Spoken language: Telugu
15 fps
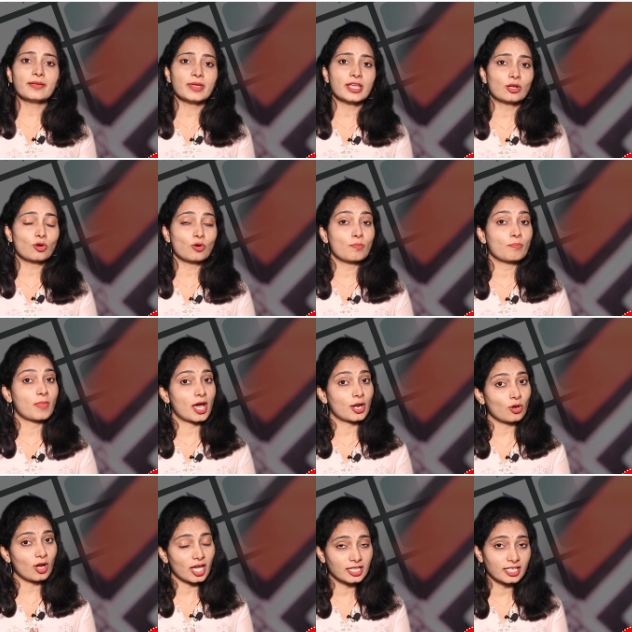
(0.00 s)
మీకు
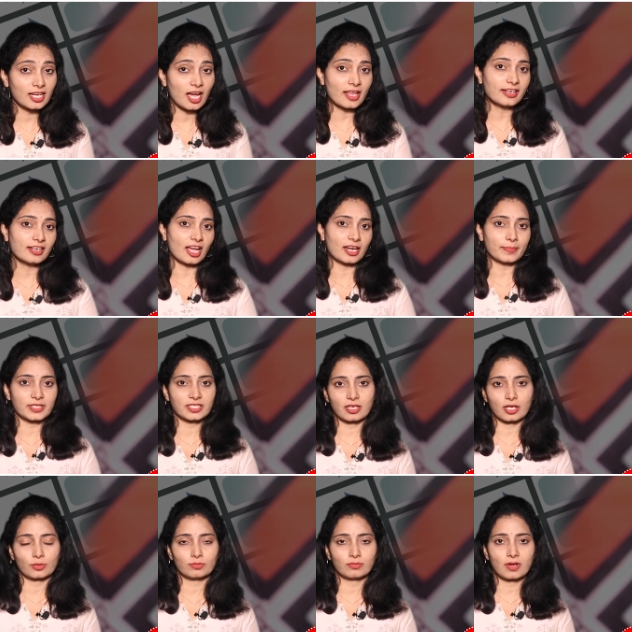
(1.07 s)
మరో అధికారి
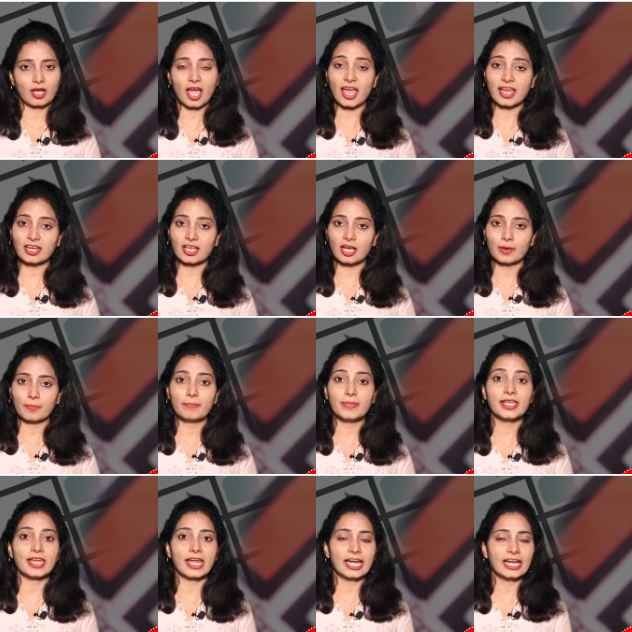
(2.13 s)
కనిపిస్తారు ఆయన
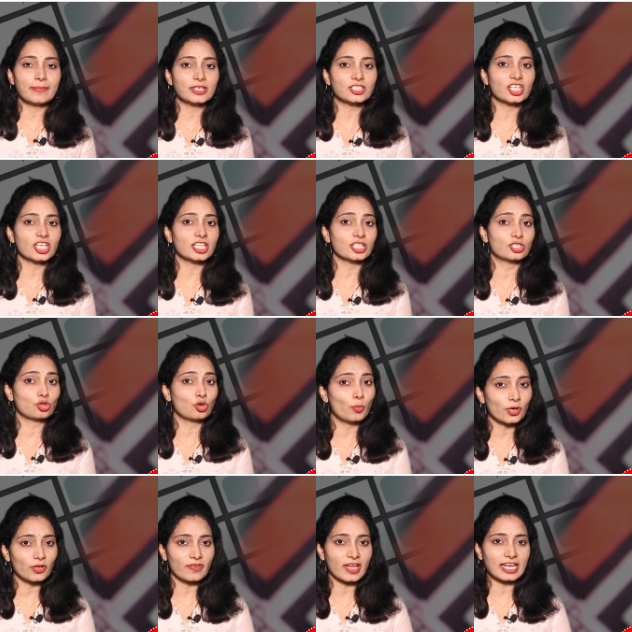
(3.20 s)
మీ ఎడమ చేతి
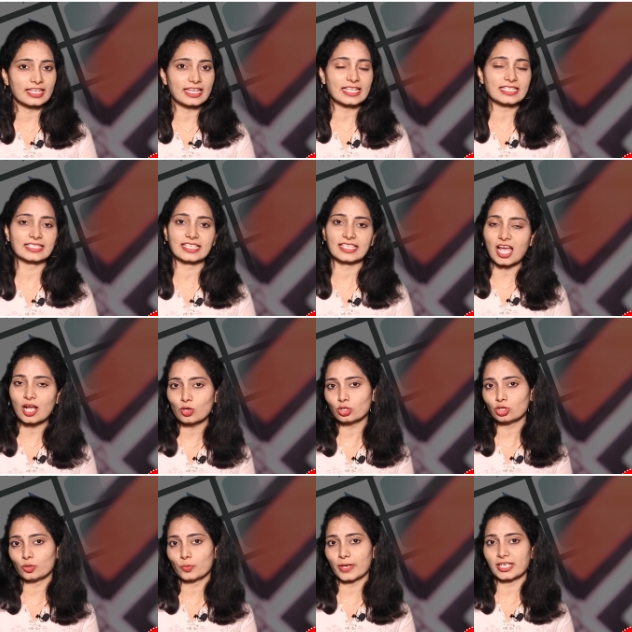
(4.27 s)
చూపుడు వేలికి సిరా
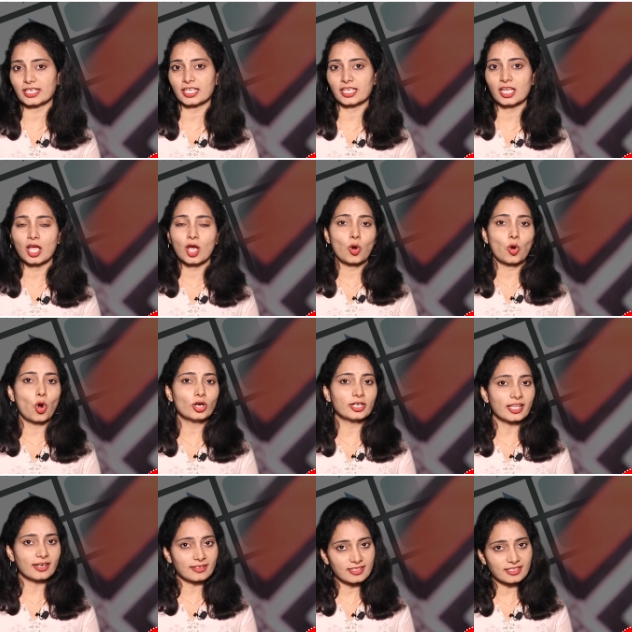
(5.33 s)
గుర్తు పెట్టి
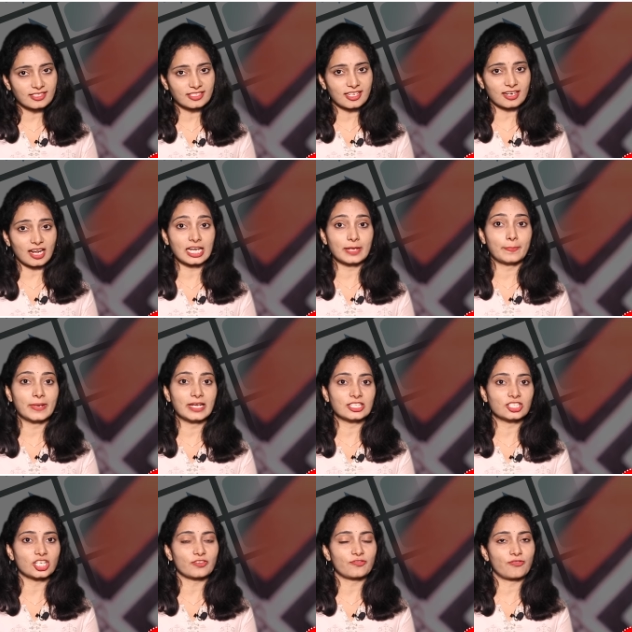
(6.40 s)
ఓటర్ రిజిస్టర్ అని
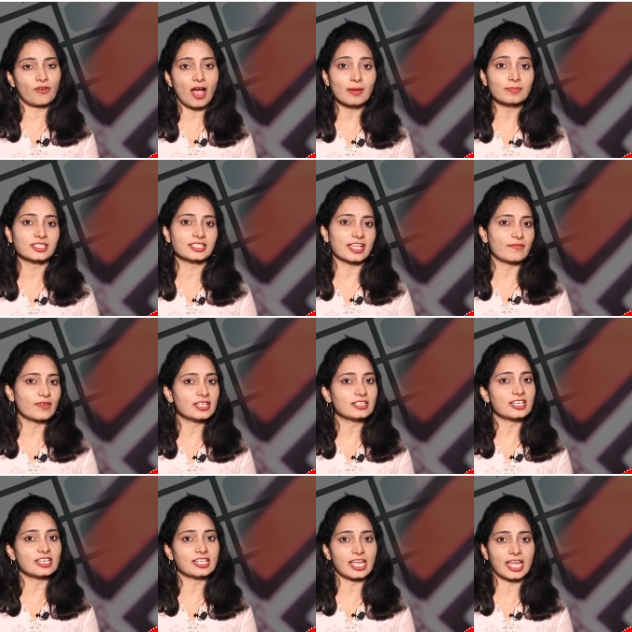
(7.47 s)
పిలిచే ఫామ్
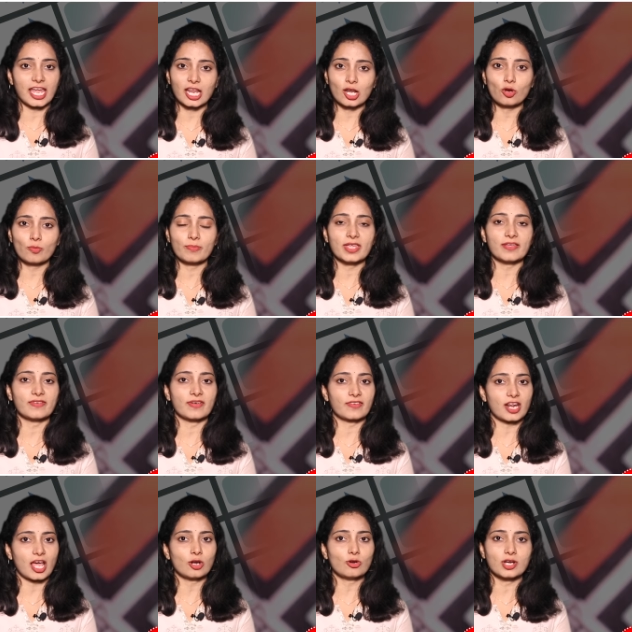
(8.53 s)
సెవెంటీన్ ఏలో మీ
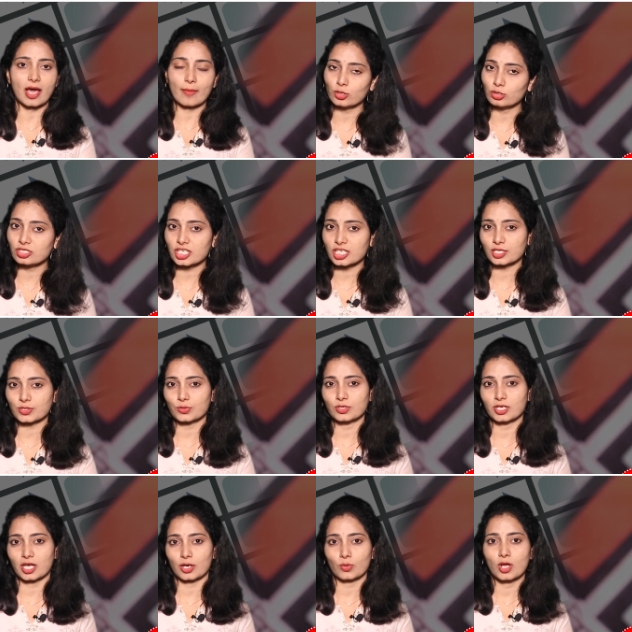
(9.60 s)
వివరాలు నమోదు
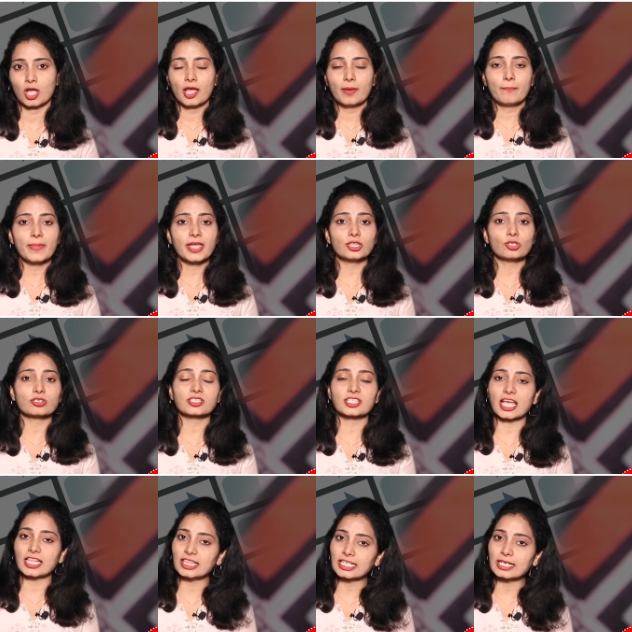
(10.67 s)
చేసుకుంటారు మీతో
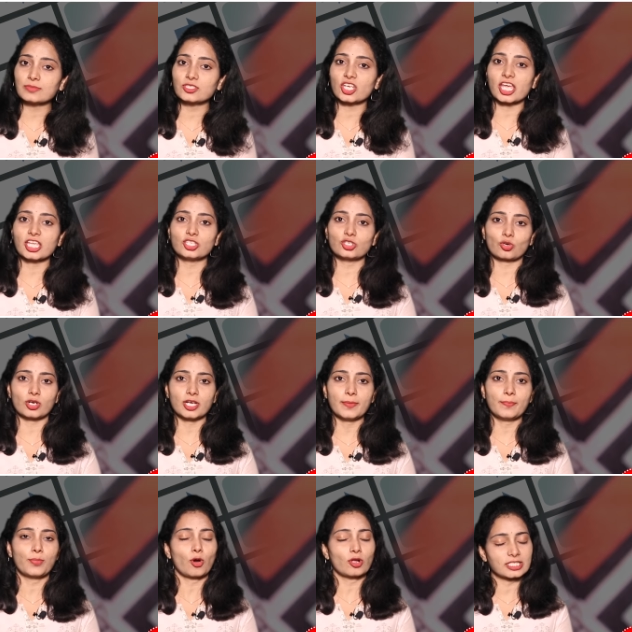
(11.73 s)
సంతకం చేయించుకొని
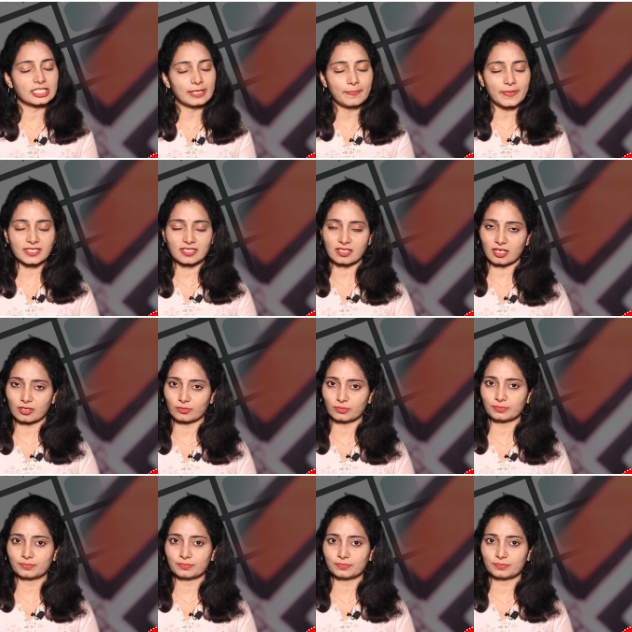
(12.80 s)
పోల్ స్లిప్ ఇస్తారు